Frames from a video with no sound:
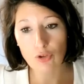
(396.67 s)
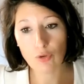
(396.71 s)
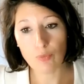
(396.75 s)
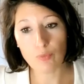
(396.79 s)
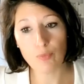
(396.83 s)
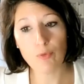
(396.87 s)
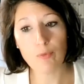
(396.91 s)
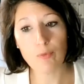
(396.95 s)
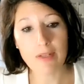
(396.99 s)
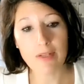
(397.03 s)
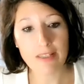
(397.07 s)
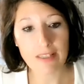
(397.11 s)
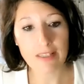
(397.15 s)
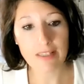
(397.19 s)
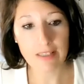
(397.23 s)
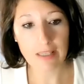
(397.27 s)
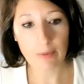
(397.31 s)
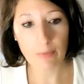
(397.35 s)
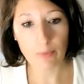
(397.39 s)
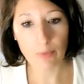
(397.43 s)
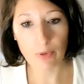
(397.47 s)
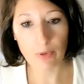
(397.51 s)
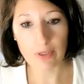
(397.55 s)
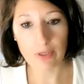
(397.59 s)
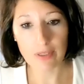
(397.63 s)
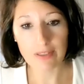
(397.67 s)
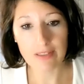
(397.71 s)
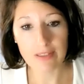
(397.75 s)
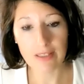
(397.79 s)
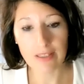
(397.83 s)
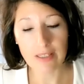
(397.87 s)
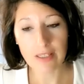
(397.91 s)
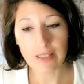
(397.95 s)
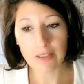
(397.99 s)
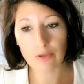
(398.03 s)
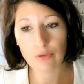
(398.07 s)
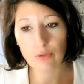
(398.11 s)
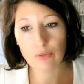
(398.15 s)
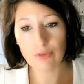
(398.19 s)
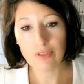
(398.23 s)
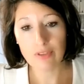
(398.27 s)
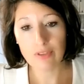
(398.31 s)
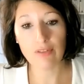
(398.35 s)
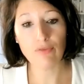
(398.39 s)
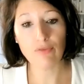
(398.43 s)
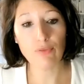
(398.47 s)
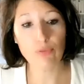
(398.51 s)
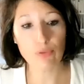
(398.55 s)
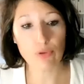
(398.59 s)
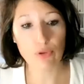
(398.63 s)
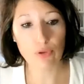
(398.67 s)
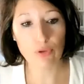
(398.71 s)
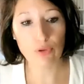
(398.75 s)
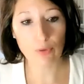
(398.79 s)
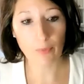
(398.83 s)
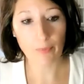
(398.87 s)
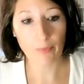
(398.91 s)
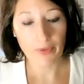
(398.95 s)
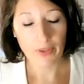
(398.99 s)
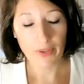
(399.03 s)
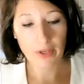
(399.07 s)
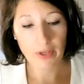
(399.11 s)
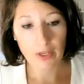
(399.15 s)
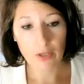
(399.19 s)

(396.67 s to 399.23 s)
de publicité politique, de diffusion